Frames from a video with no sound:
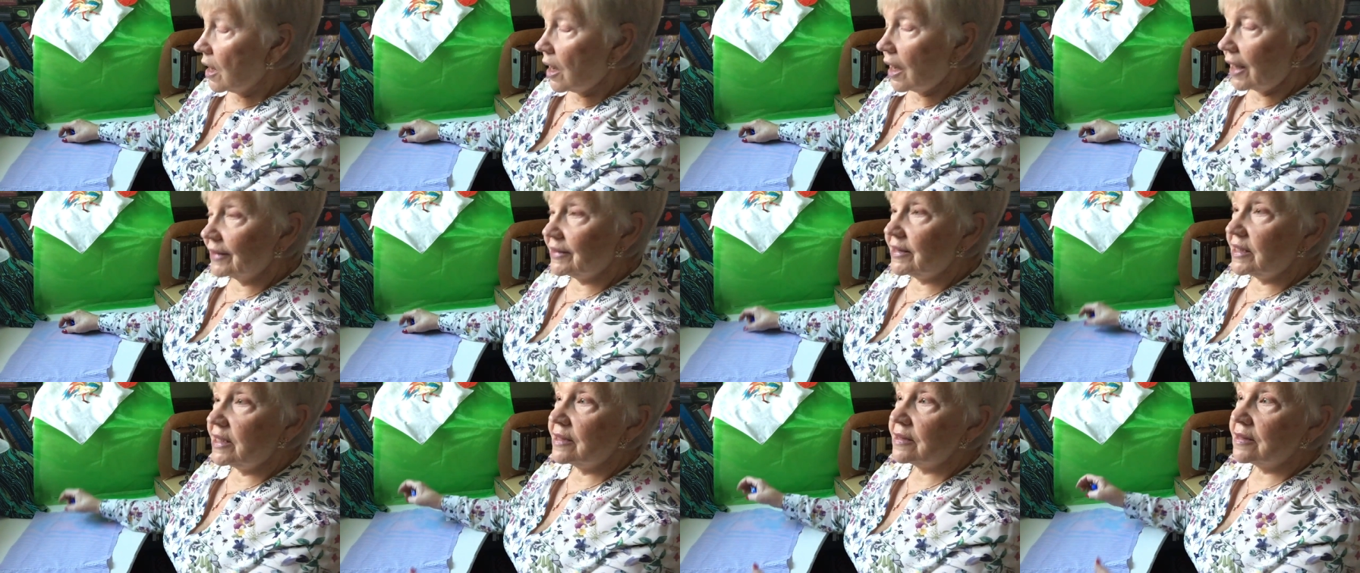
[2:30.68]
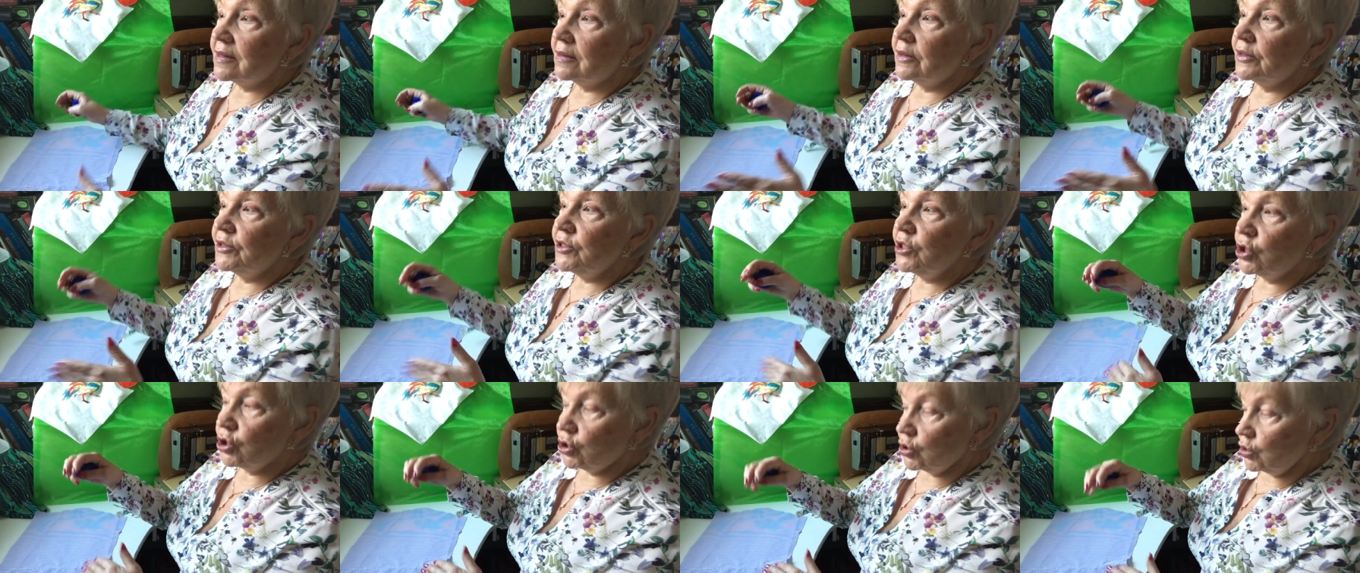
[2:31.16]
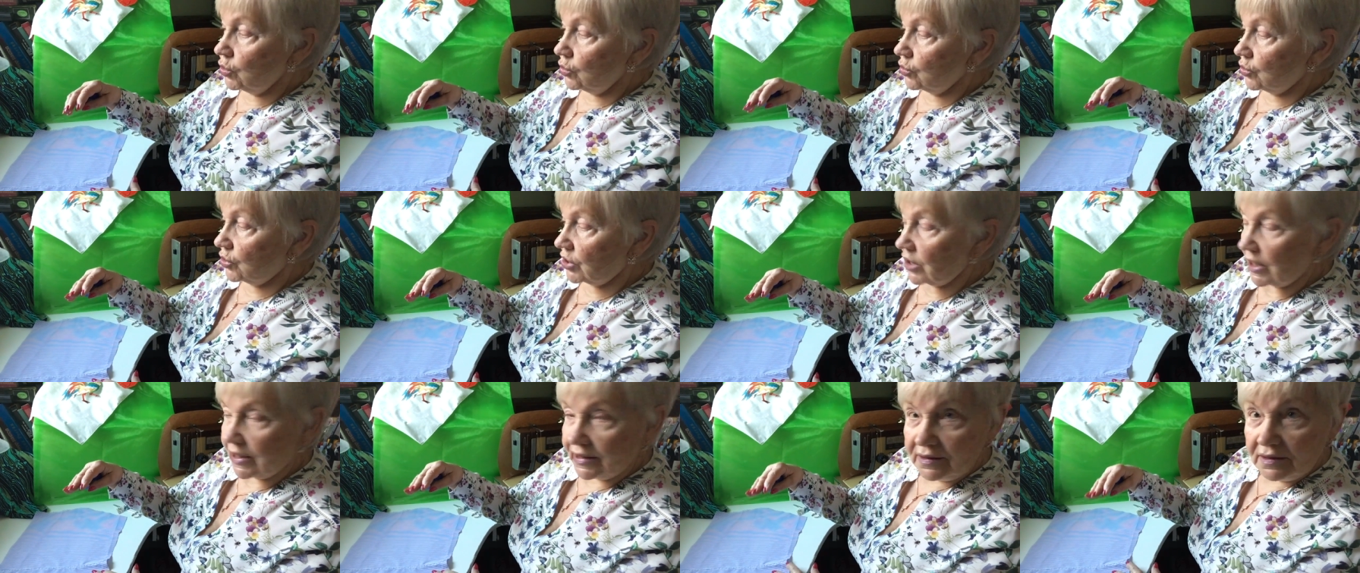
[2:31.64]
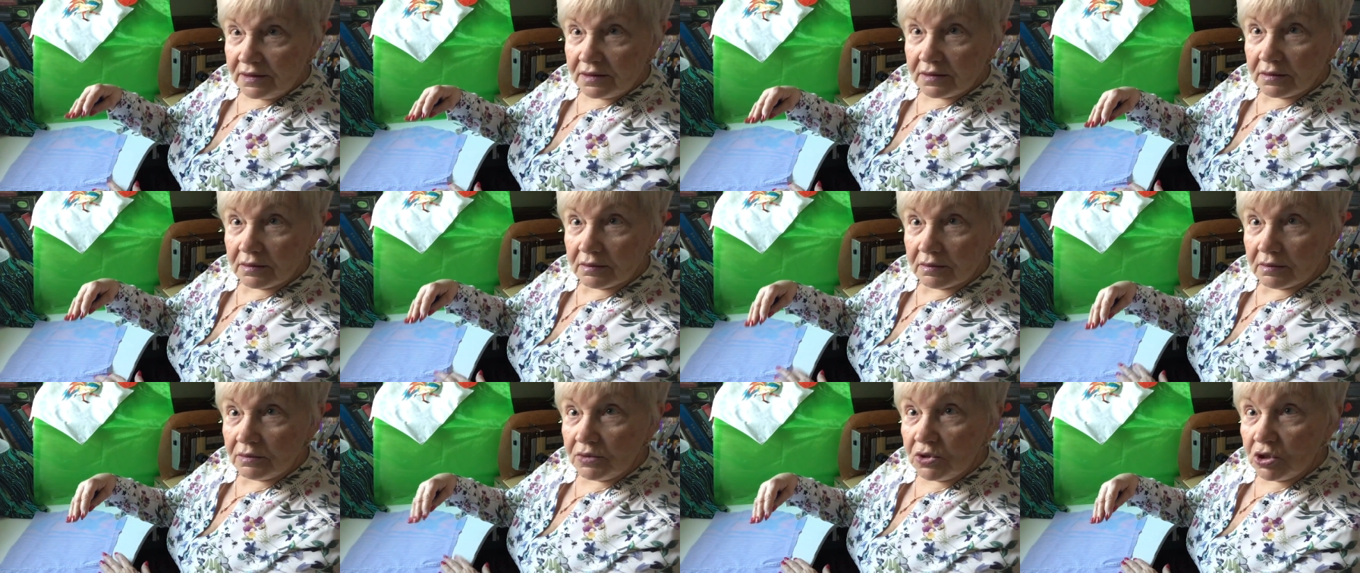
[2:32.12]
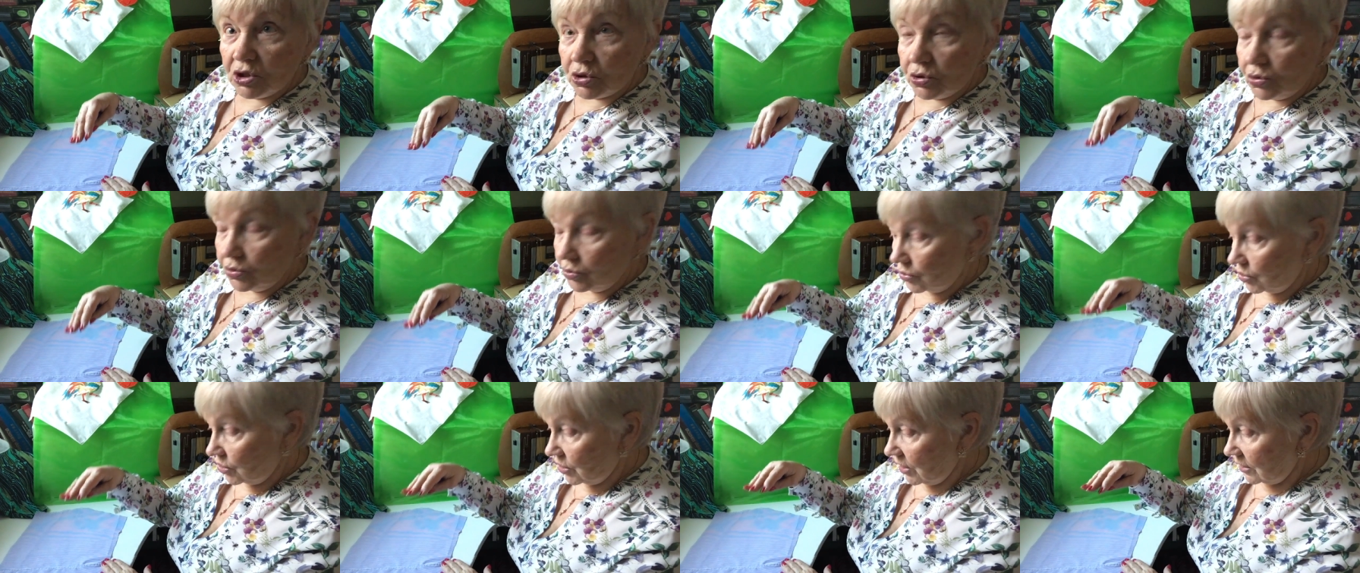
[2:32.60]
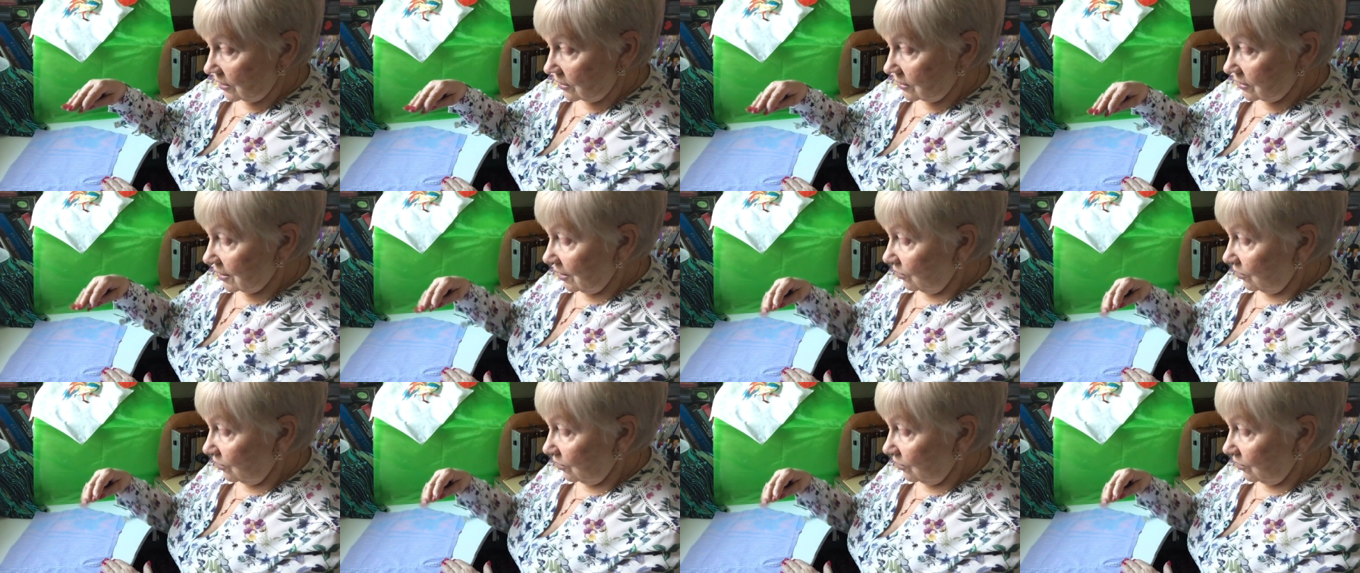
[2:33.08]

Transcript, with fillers: отрезала нижнюю часть, нижнюю часть,